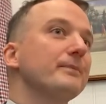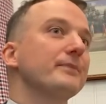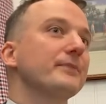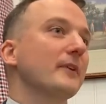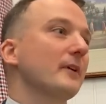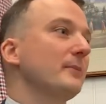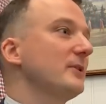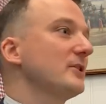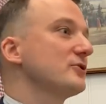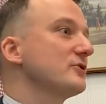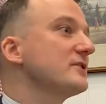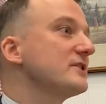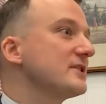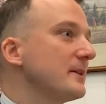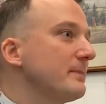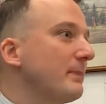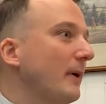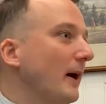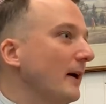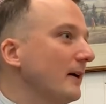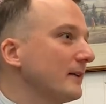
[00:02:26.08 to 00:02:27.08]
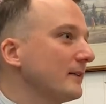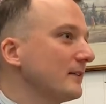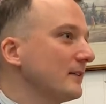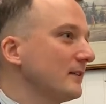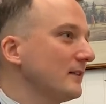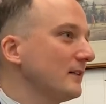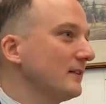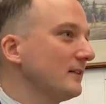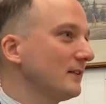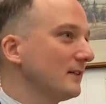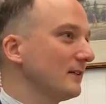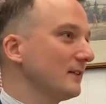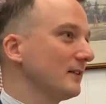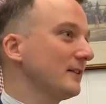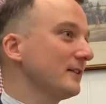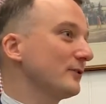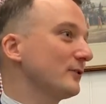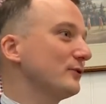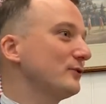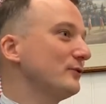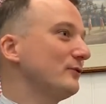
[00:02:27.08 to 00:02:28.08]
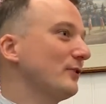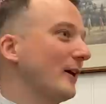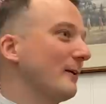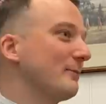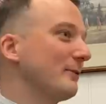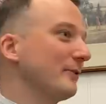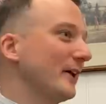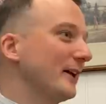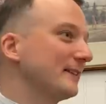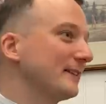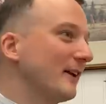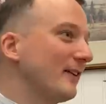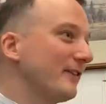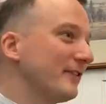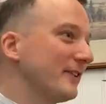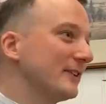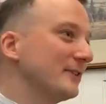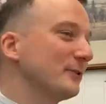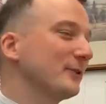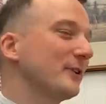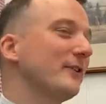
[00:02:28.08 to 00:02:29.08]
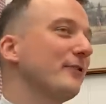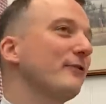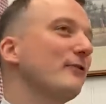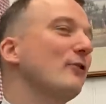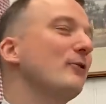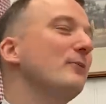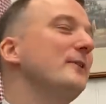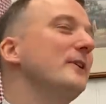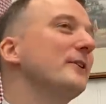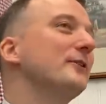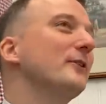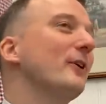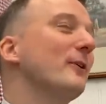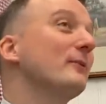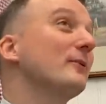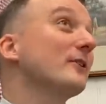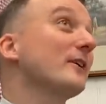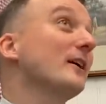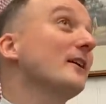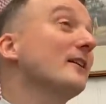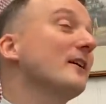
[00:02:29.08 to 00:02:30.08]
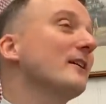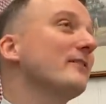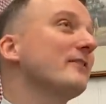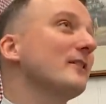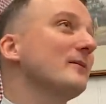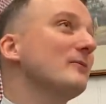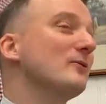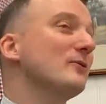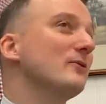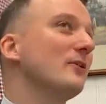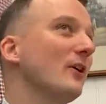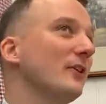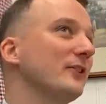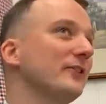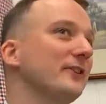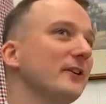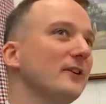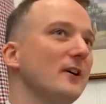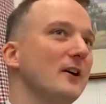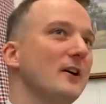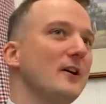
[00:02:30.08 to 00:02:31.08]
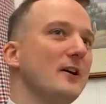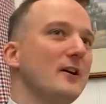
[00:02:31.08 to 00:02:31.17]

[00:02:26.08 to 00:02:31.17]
Eh bien, je ne sais pas. Ah, qu'est-ce que tu veux répondre à ça en fait Donc, il faut obligatoirement que quelqu'un vienne me voir en disant